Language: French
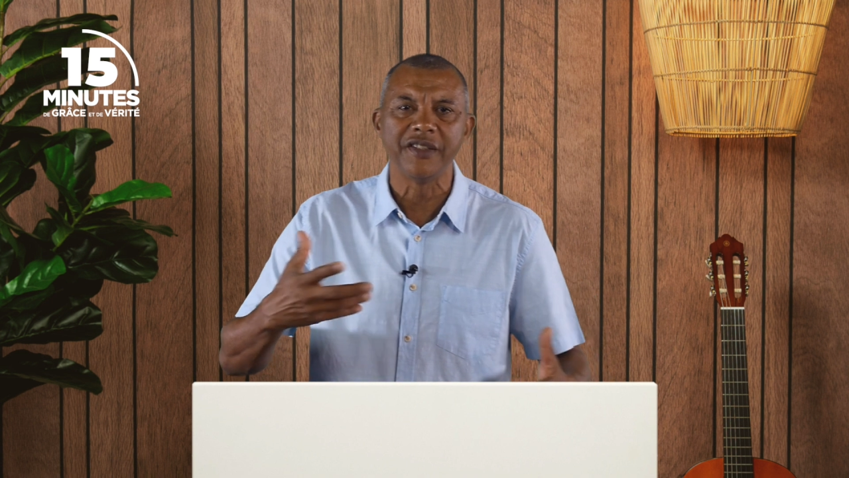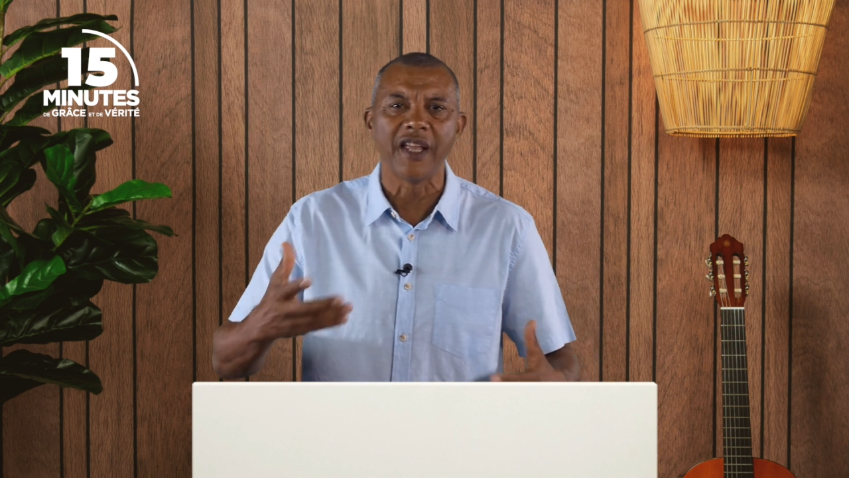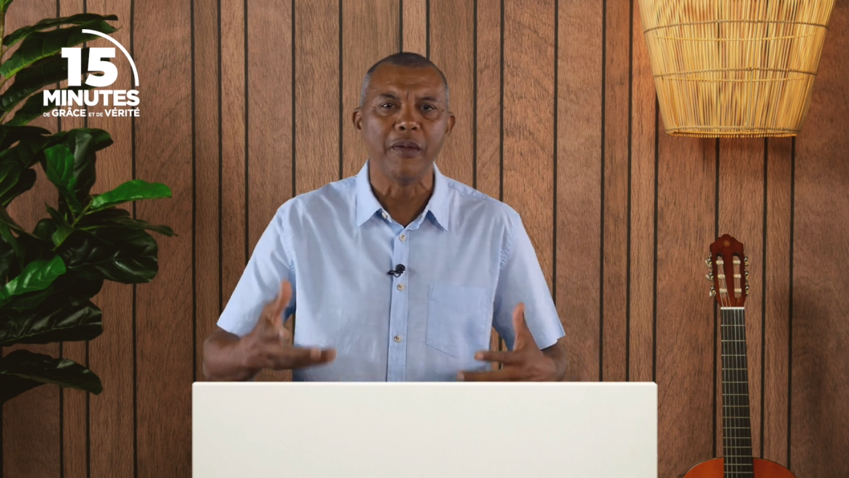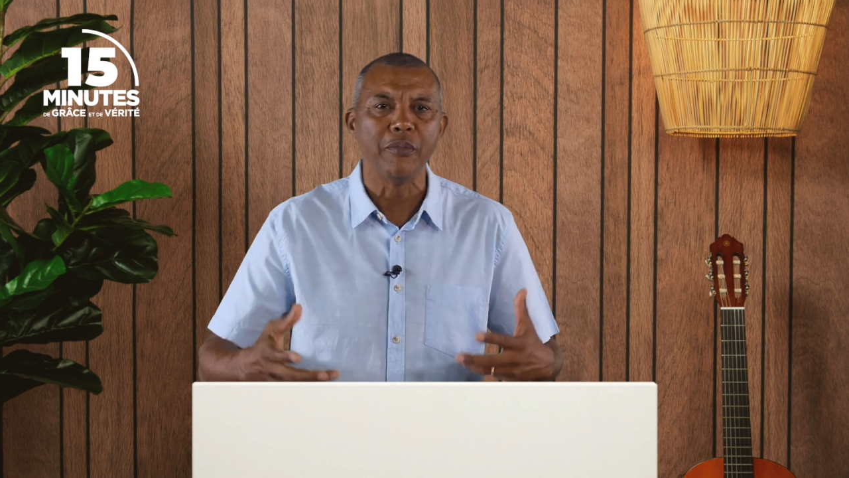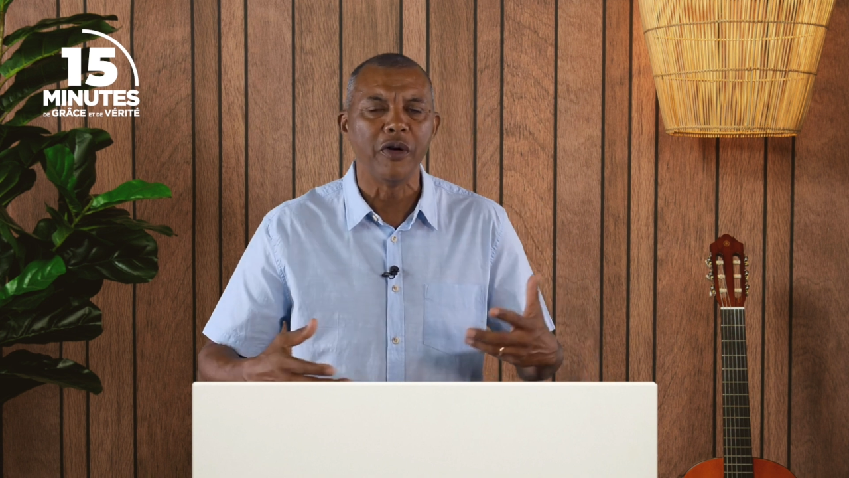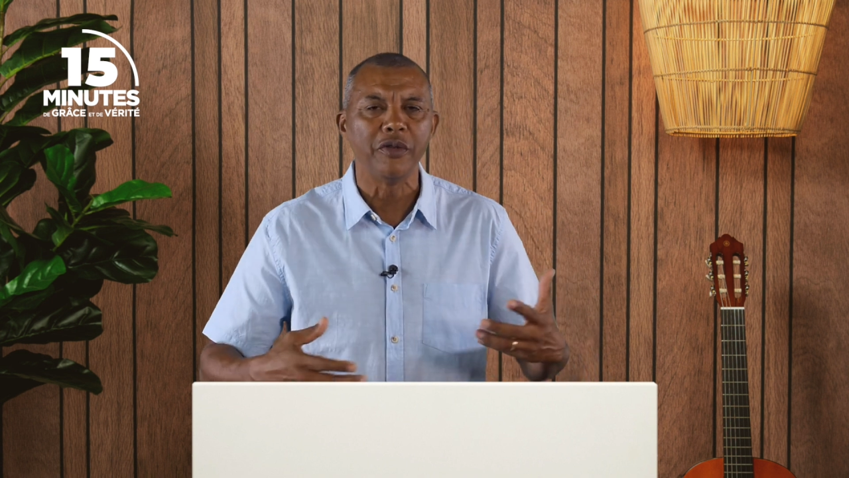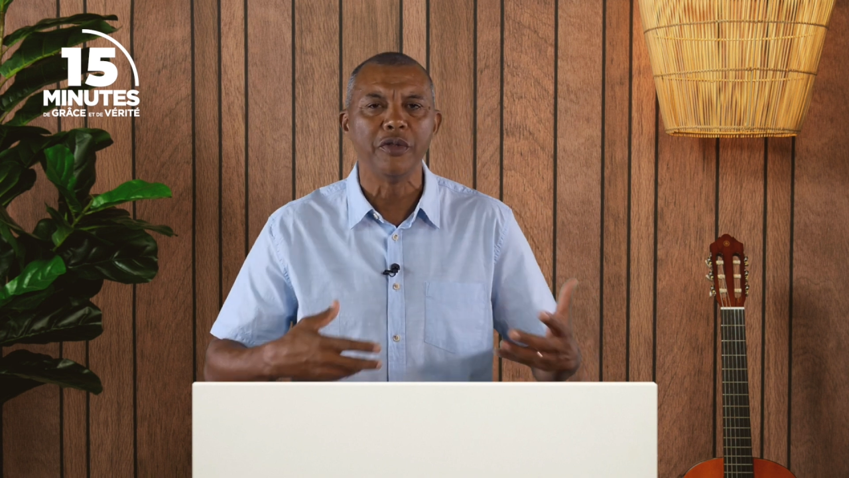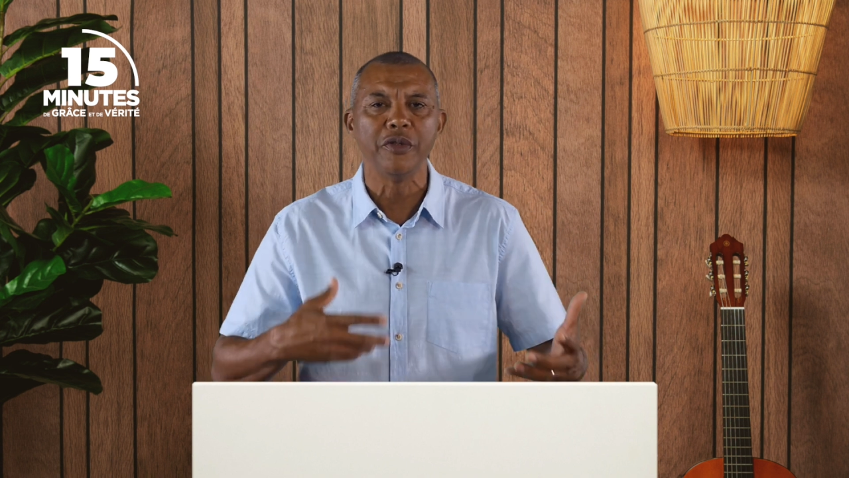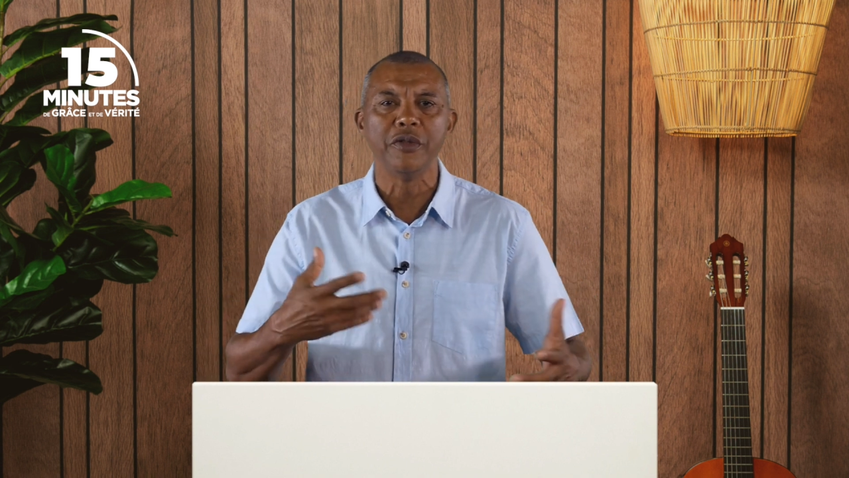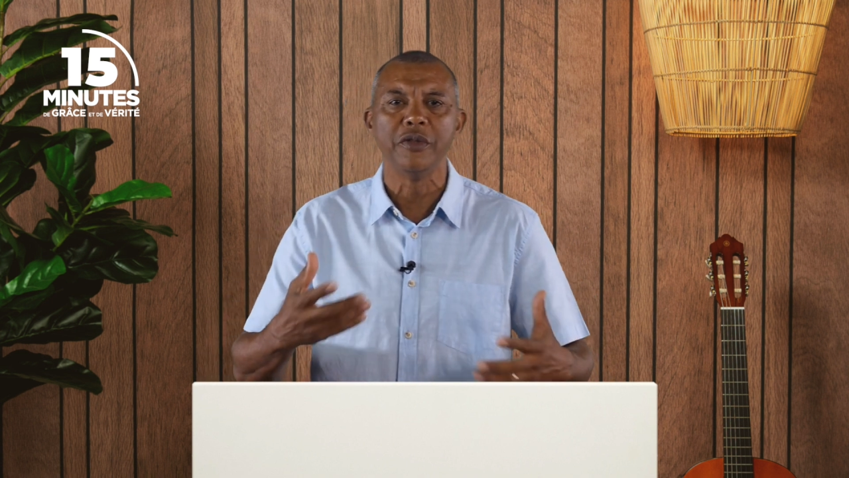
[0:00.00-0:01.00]
tellement
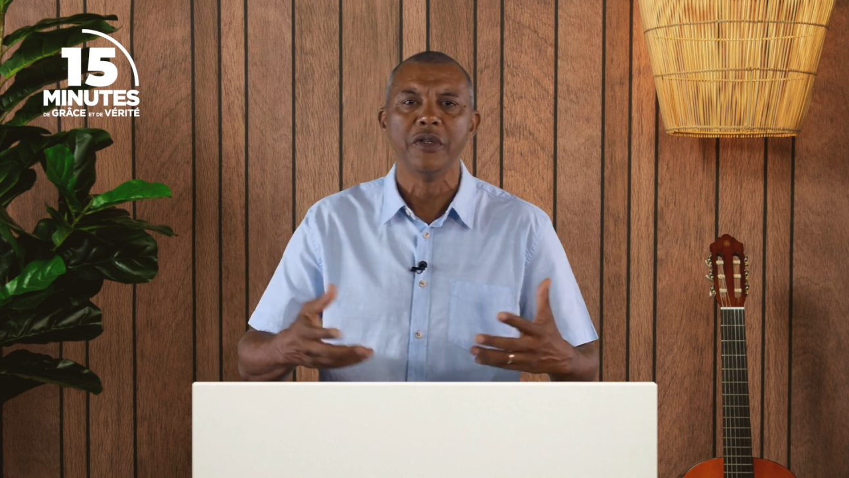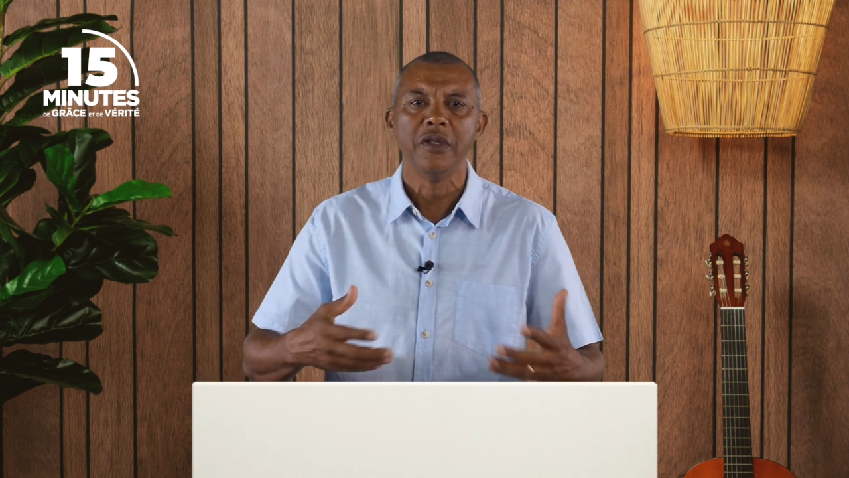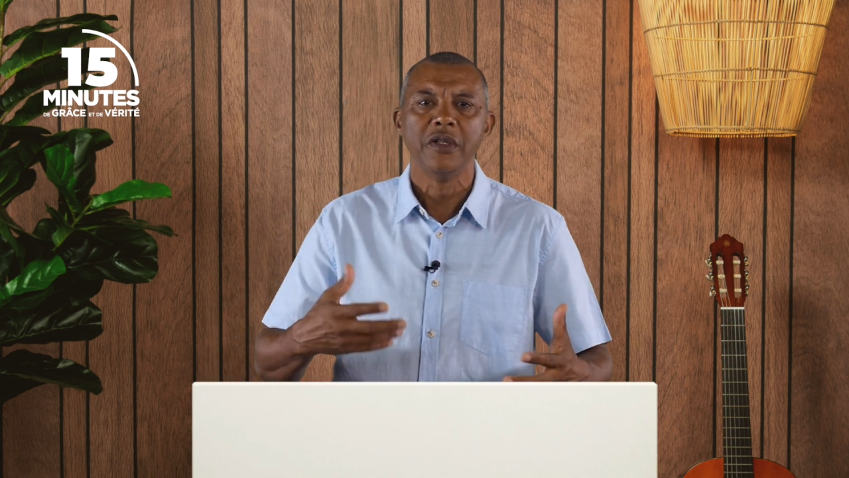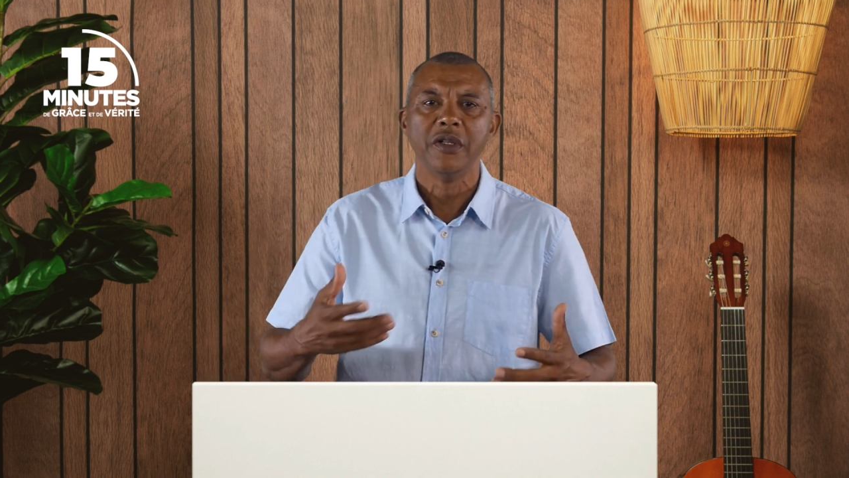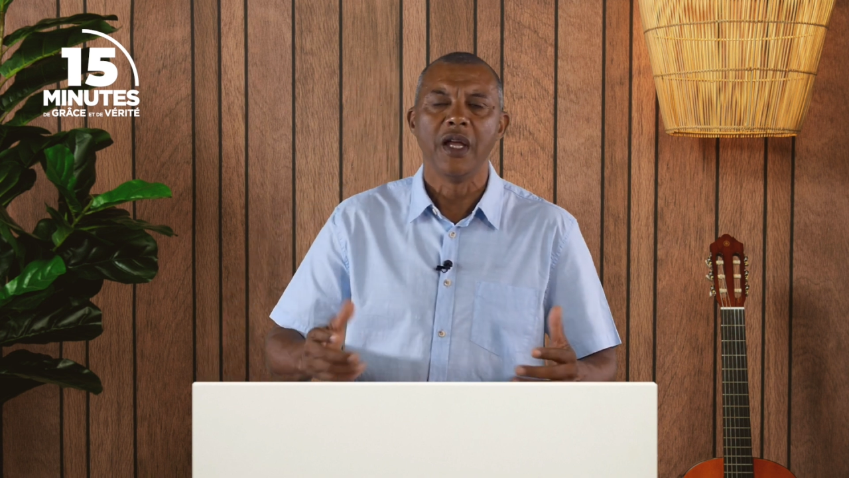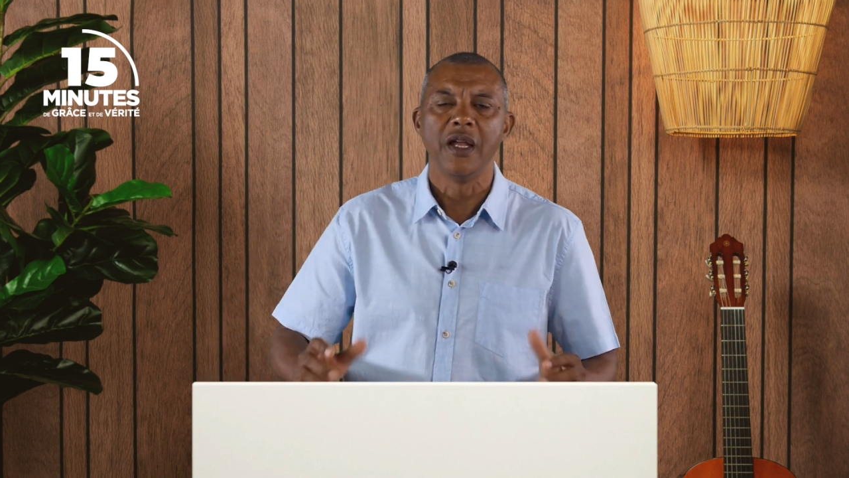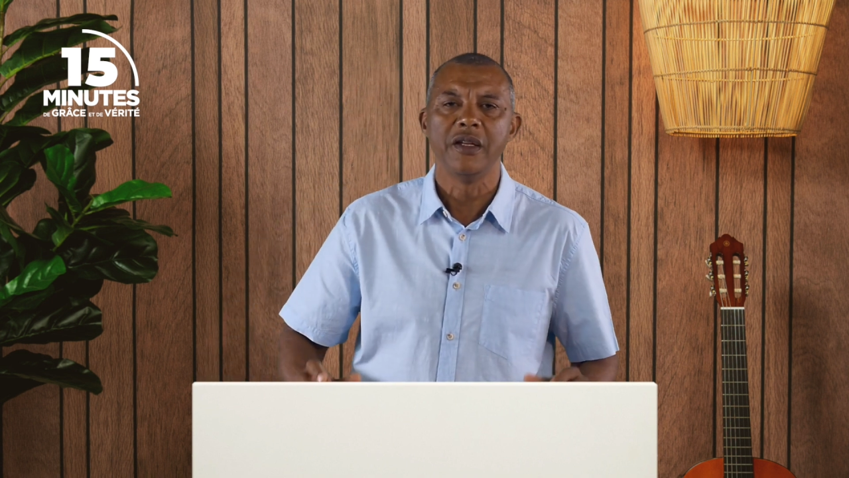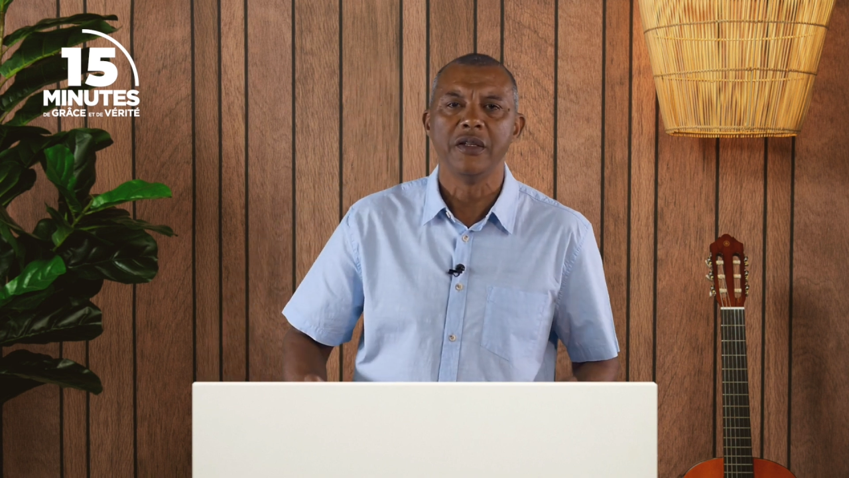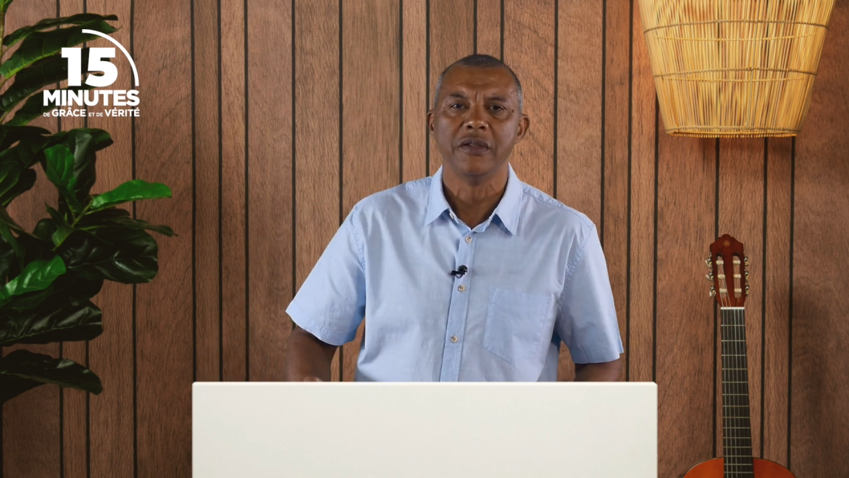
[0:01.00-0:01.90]
de, hein,